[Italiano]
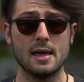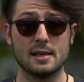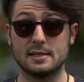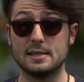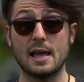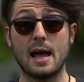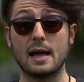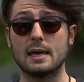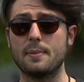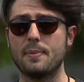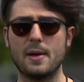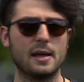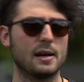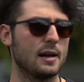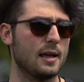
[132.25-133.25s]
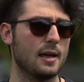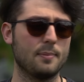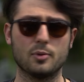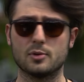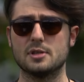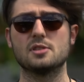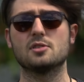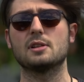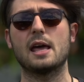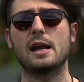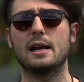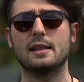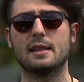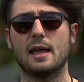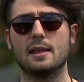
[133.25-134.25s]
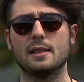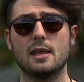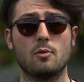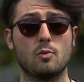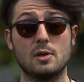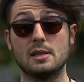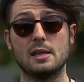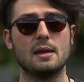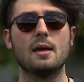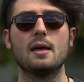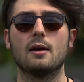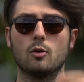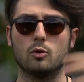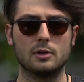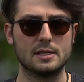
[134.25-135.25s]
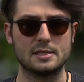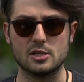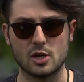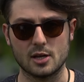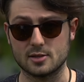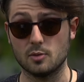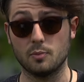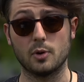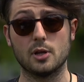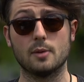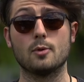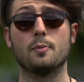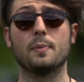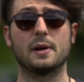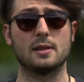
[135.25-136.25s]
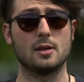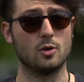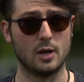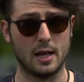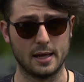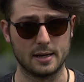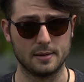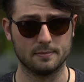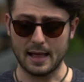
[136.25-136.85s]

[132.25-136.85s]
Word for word: sia anche per eh, posizionare le tende, quindi con le esigenze un pochino più particolari.